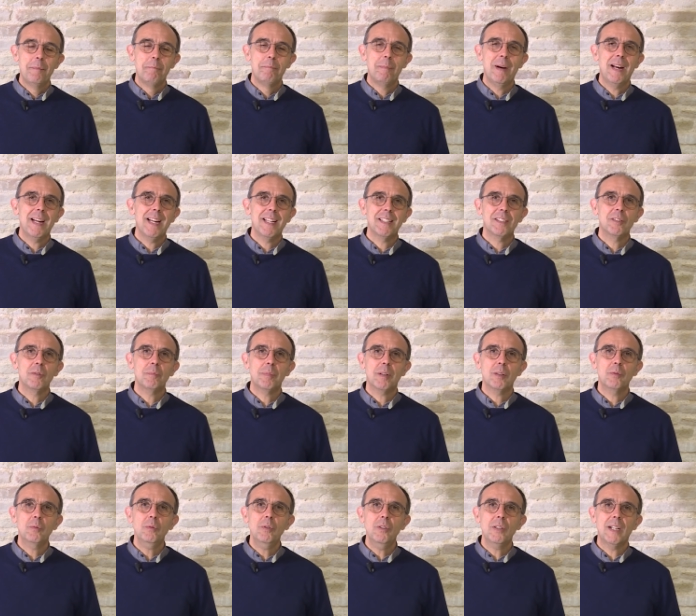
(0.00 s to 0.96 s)
ma
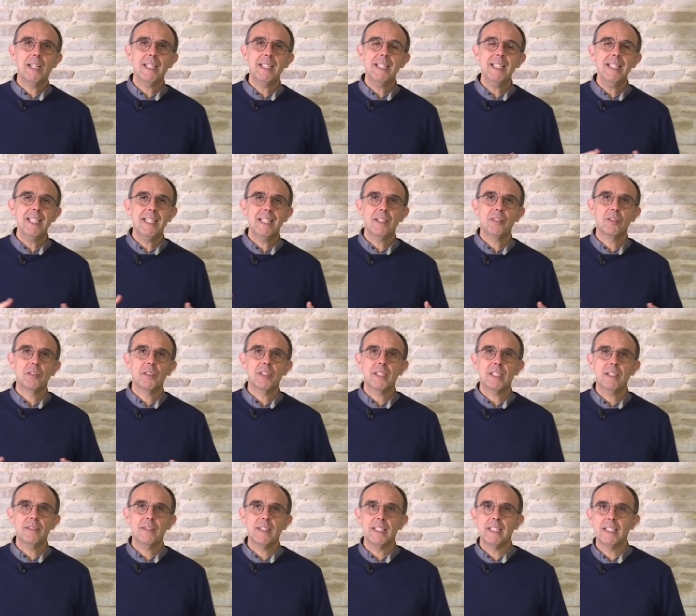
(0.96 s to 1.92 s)
soprattutto anche nella
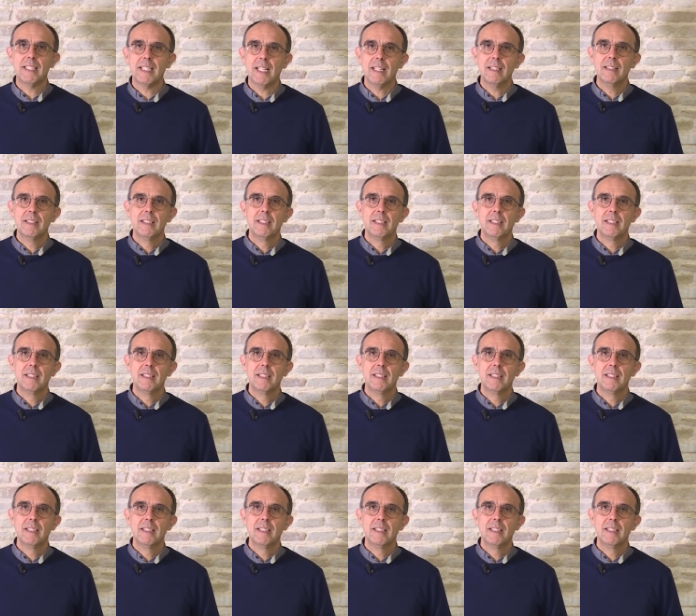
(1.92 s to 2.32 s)
nostra vita.